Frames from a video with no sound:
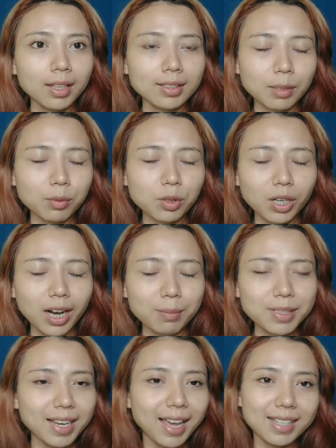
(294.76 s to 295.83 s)
Subscribe,
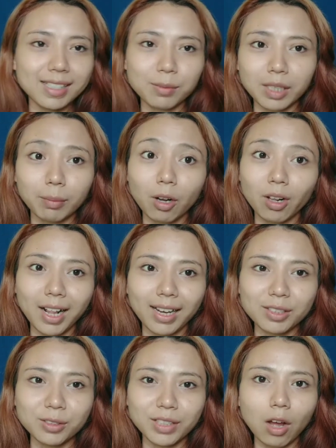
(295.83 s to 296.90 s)
silahkan subscribe kalau kalian
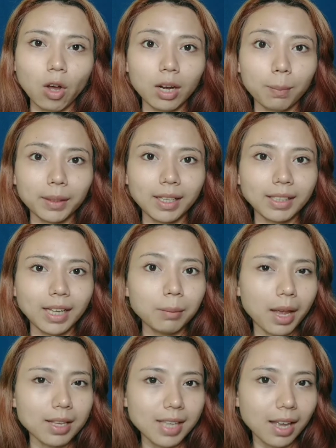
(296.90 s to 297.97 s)
suka. Kalau ada pertanyaan
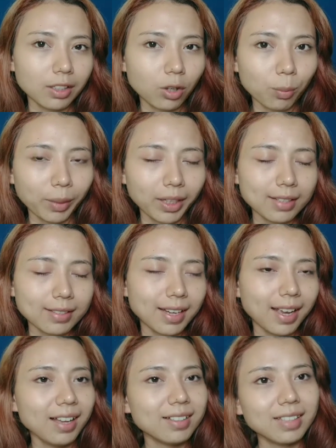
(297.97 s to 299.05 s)
biasa di komen
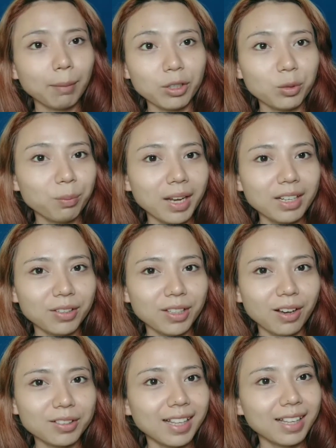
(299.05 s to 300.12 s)
aja. Sampai jumpa di video
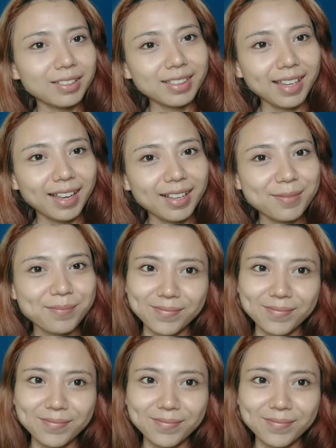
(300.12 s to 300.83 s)
aku selanjutnya.